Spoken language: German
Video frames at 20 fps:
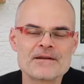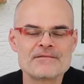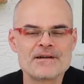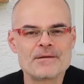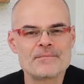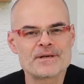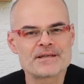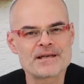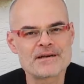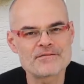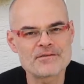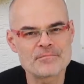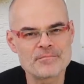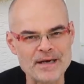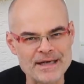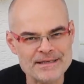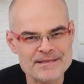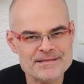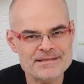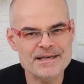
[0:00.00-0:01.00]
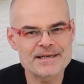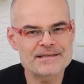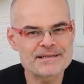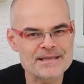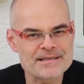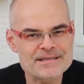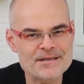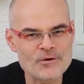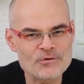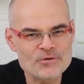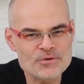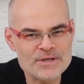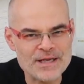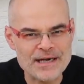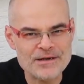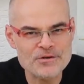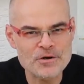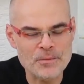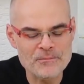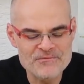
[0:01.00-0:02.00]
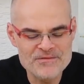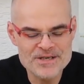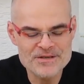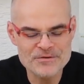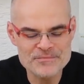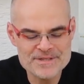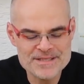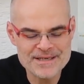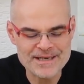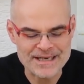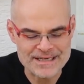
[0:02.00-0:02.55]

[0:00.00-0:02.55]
weil man ja von beiden Seiten ans Auto drankommen will, um sie